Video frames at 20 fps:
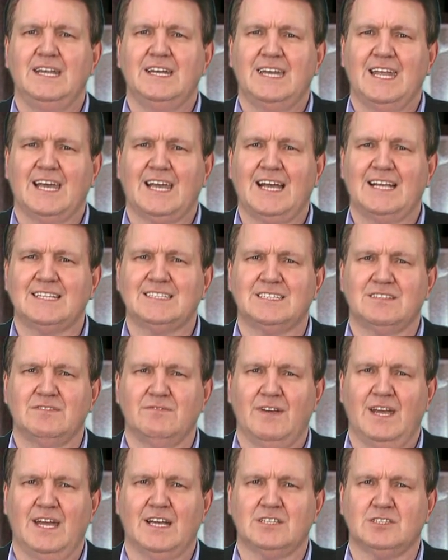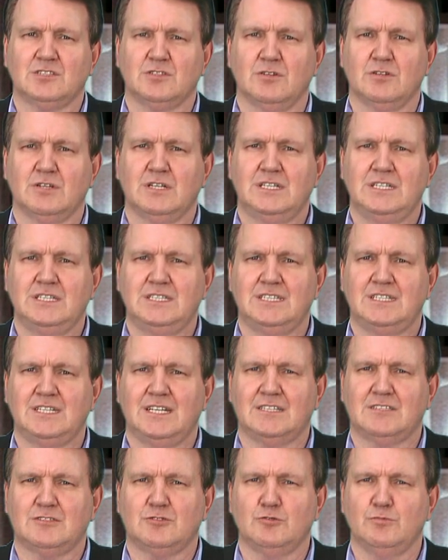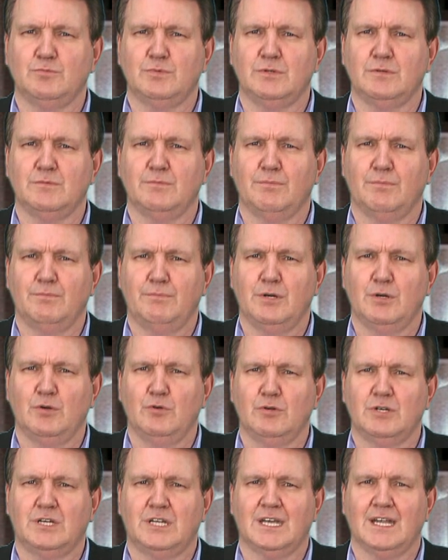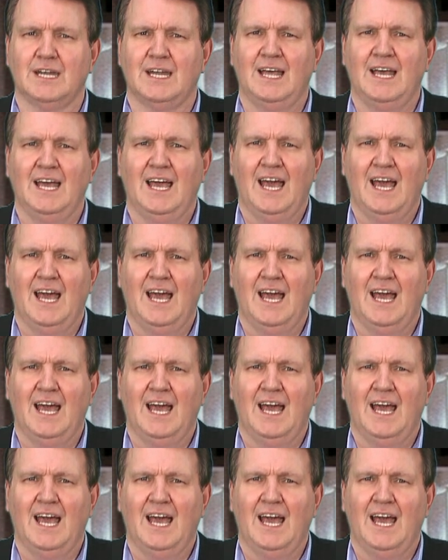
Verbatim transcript: der ganzen Werkzeuge, die Sie dazu benötigen,